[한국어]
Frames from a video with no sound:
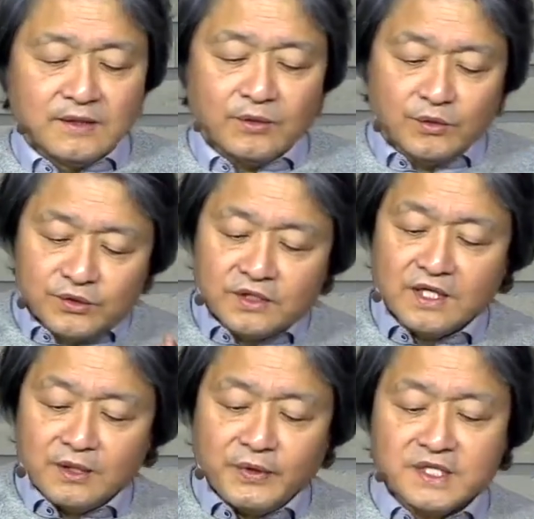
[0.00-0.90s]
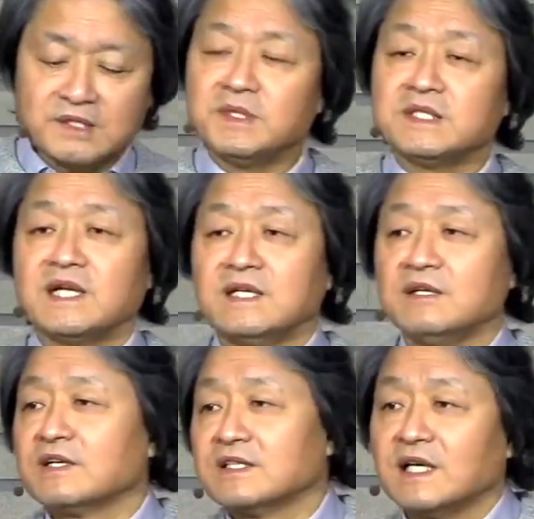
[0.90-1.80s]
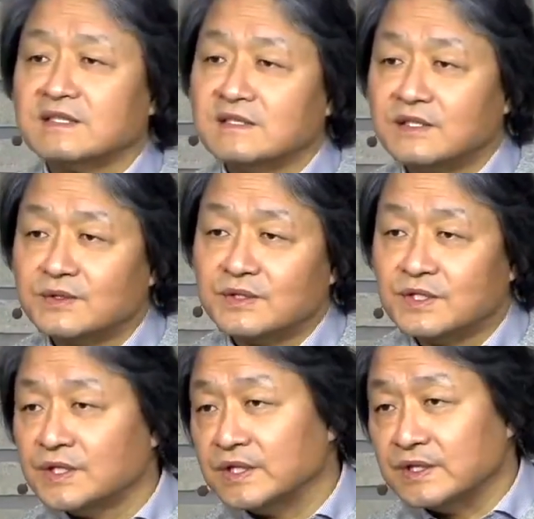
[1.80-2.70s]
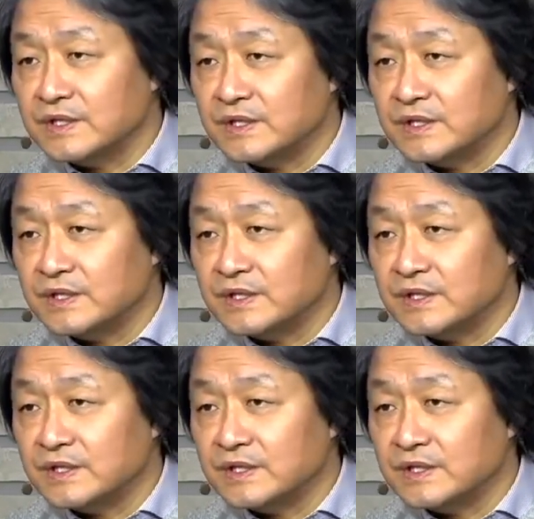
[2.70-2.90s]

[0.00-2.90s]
오늘날 회심이 잘 일어나지 않는 이유는